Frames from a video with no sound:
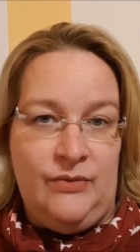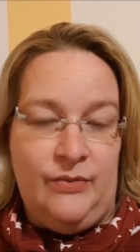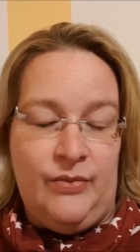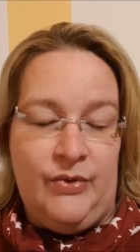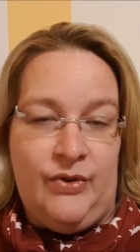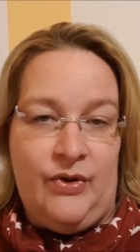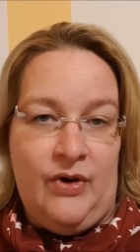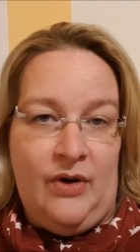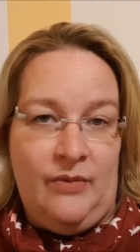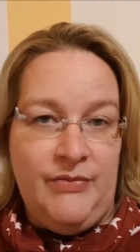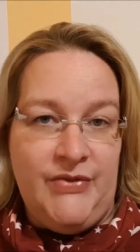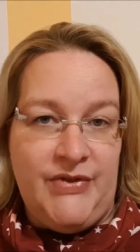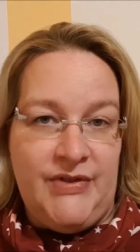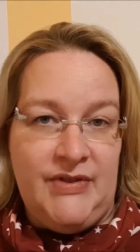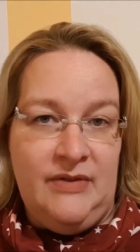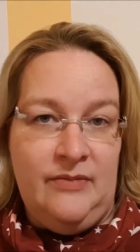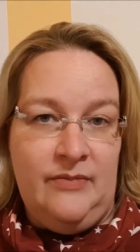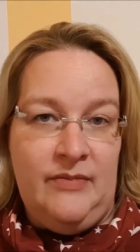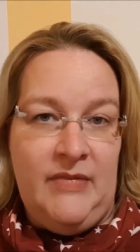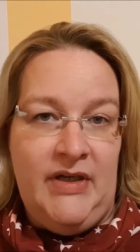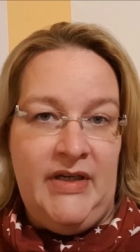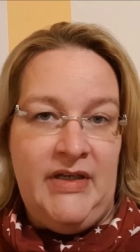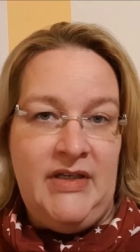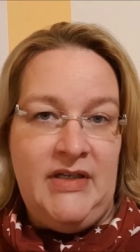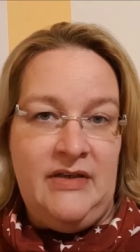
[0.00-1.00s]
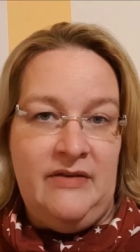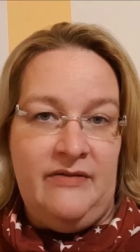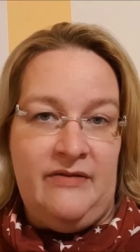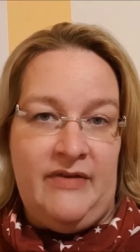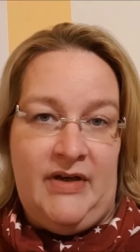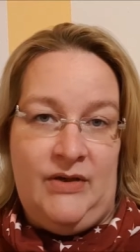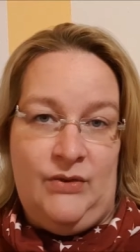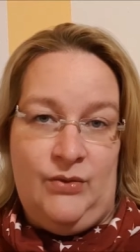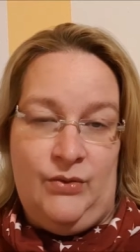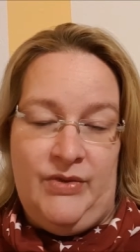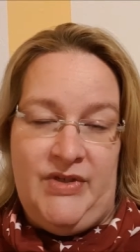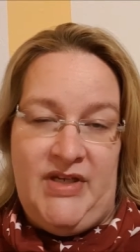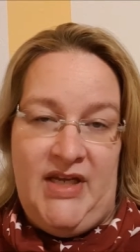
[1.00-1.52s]
Du bekommst nämlich,
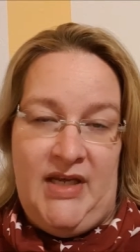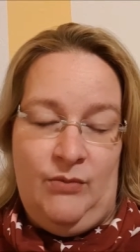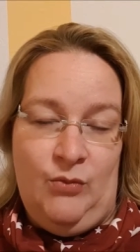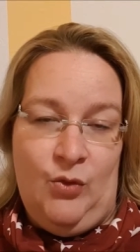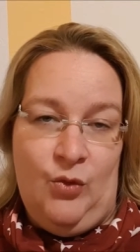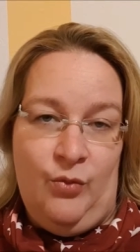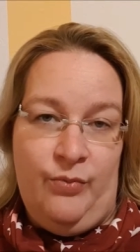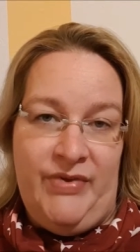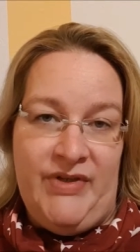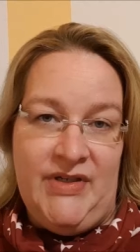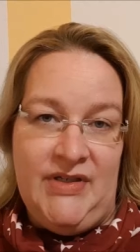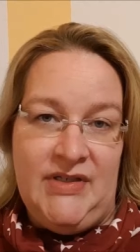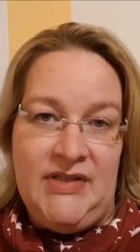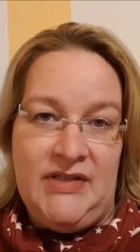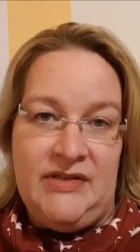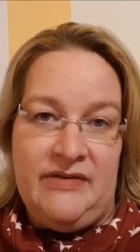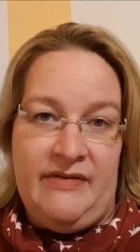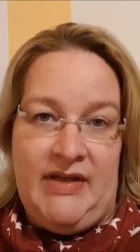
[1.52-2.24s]
wenn du Demo bist,